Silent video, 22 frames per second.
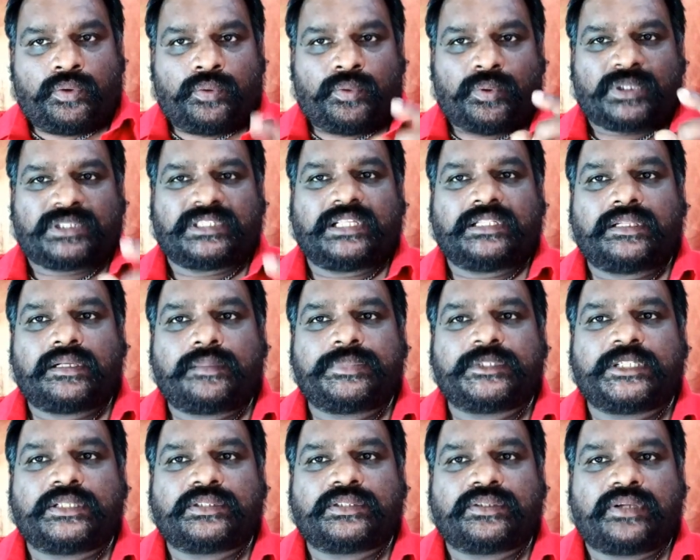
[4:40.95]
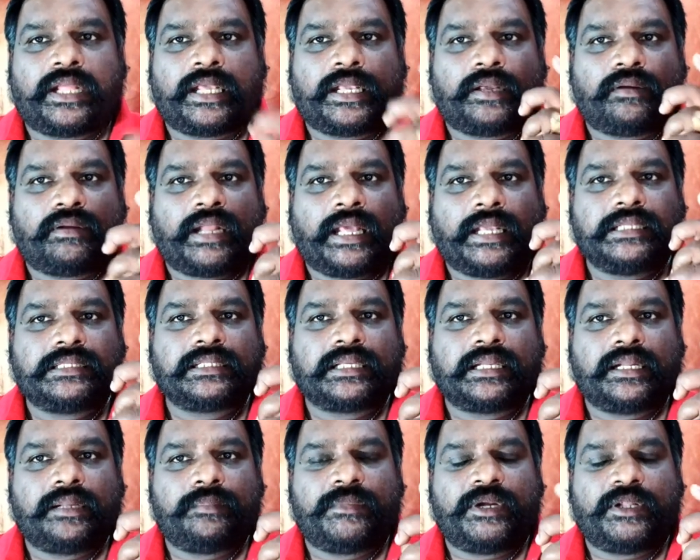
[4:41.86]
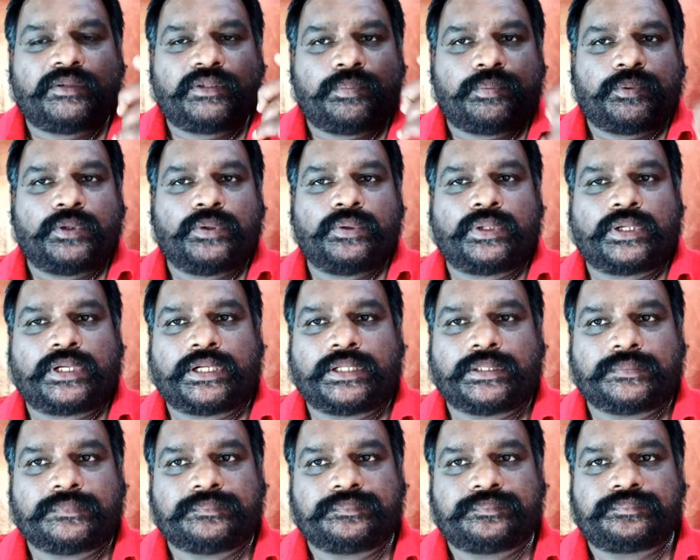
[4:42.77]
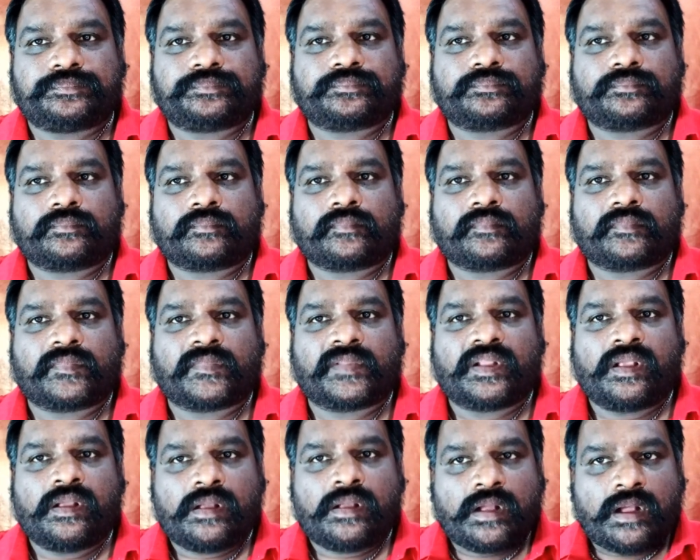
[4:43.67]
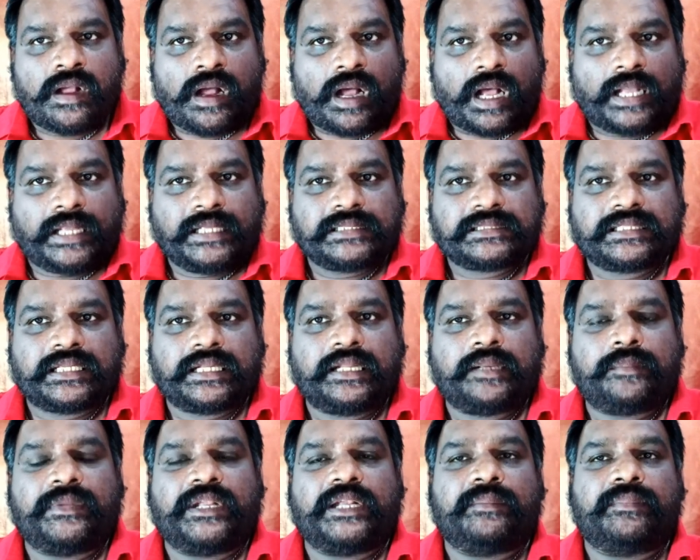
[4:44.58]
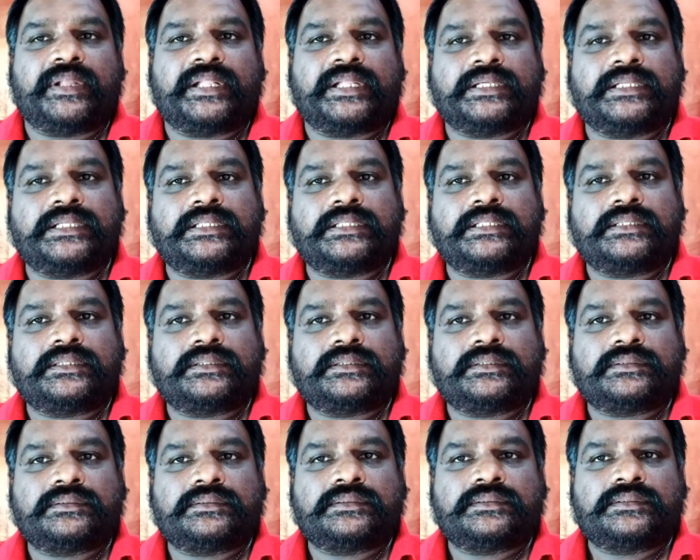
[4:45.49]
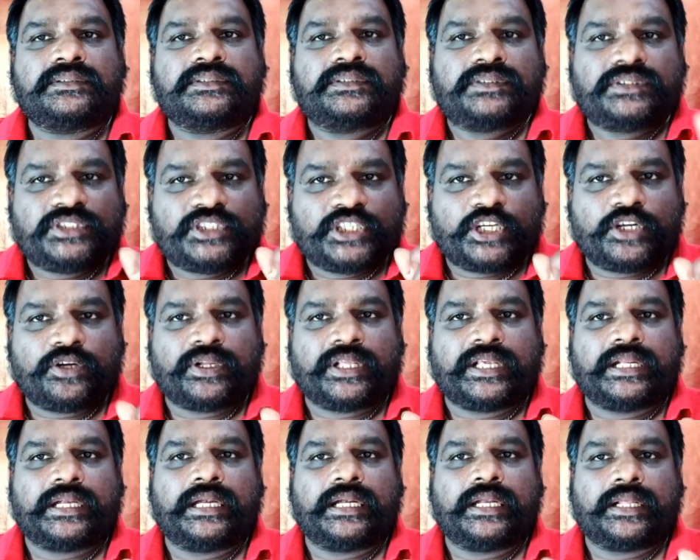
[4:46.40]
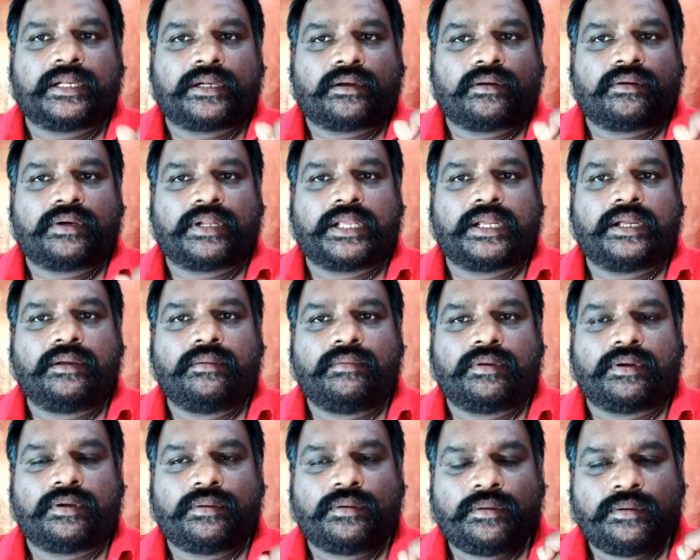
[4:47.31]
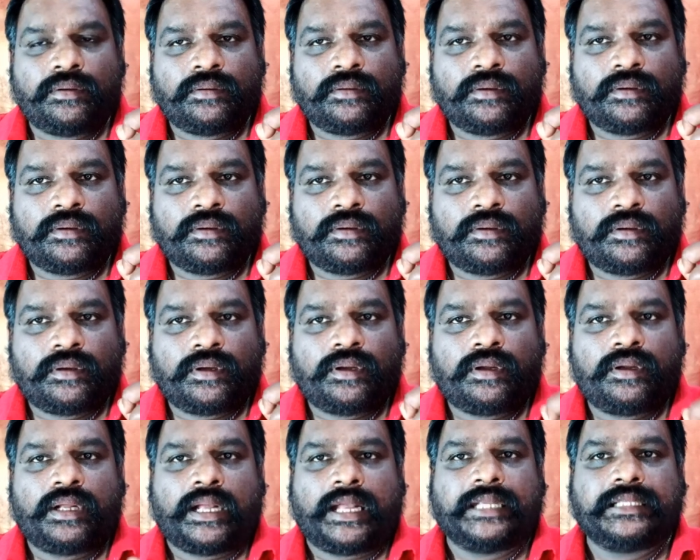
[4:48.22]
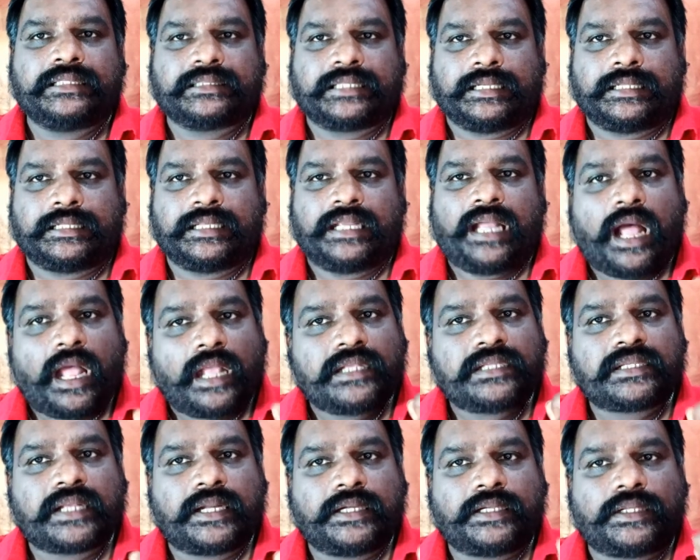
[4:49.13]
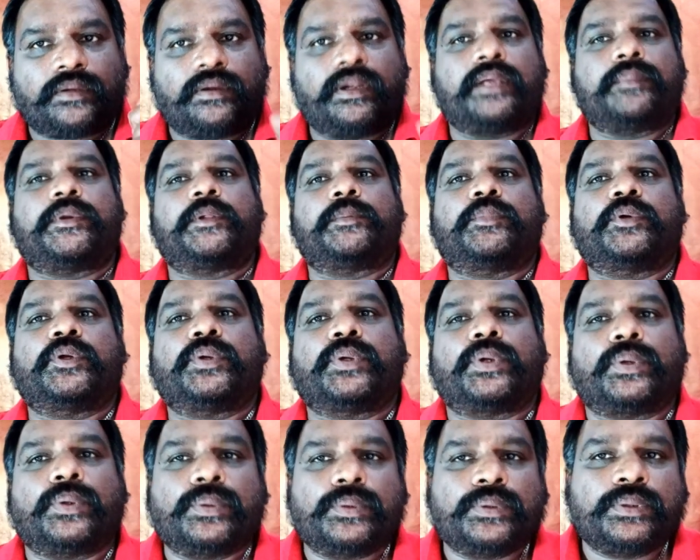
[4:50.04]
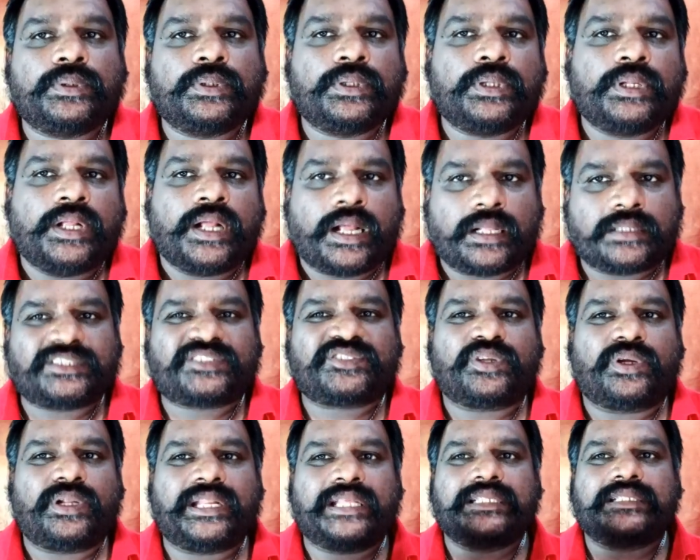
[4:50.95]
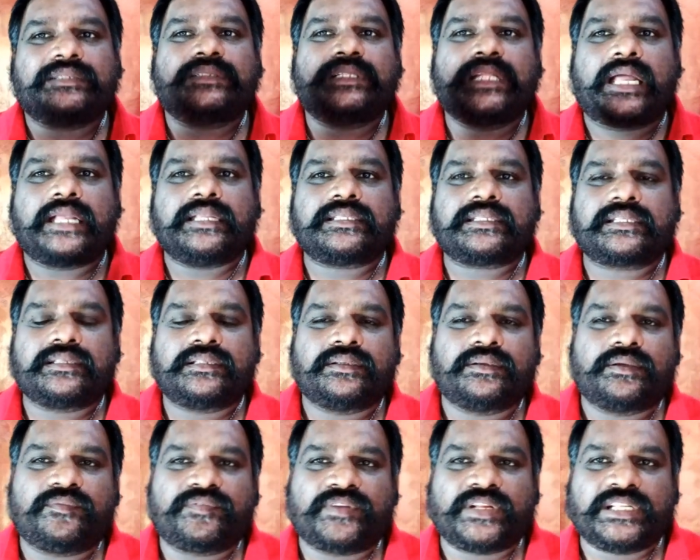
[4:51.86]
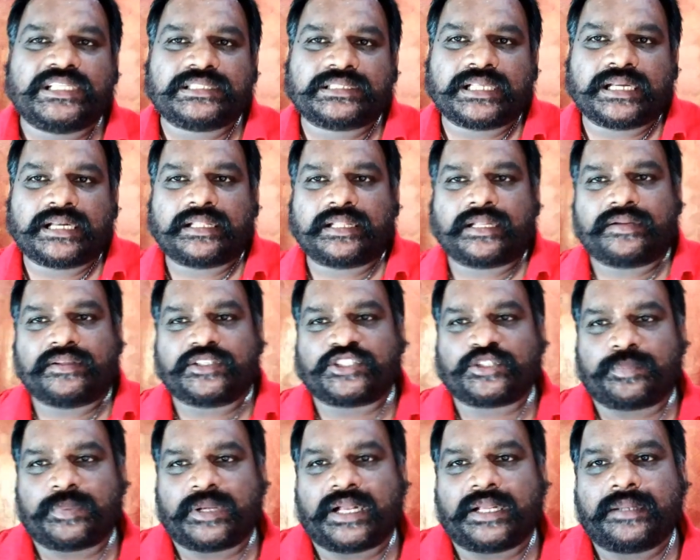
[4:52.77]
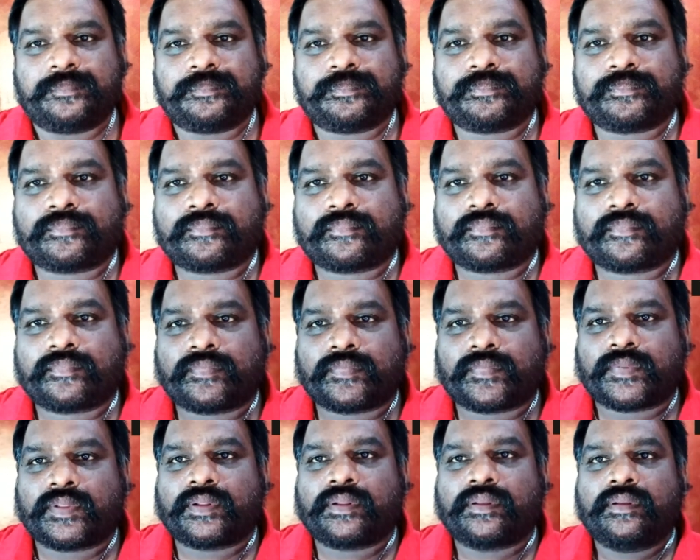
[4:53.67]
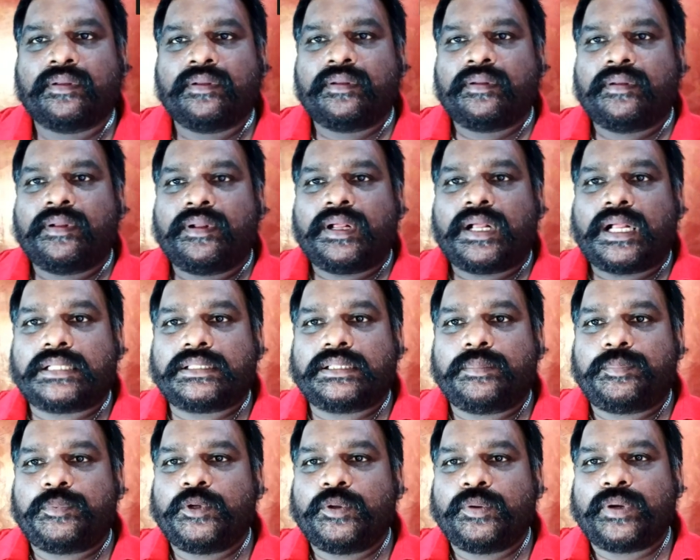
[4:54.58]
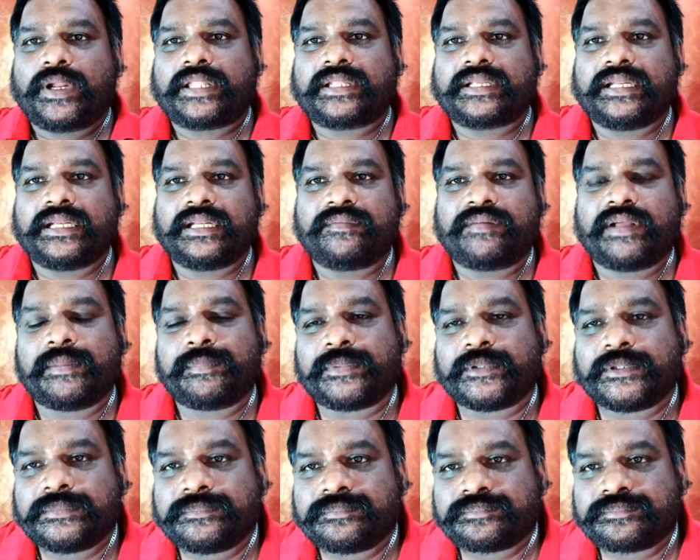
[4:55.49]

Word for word: ஒரு சந்தர்ப்பத்தில் சொன்னாங்க ஒரு ஐஸ்கிரீமில் வந்து புழு இருக்கணும் ஐஸ்கிரீம் என்பது ஜீரோ டிகிரியில் இருக்கக்கூடிய ஒரு ஐஸ் கட்டி ஐஸ் கட்டிக்குள்ளே எப்படி புழு இருக்கும் அது ஸ்டோரேஜ் வந்து ஐஸ்க்கு ஃப்ரீசரில் தானே வச்சுருப்பாங்க அதில் புழு வரத்துக்கு என்ன வாய்ப்பு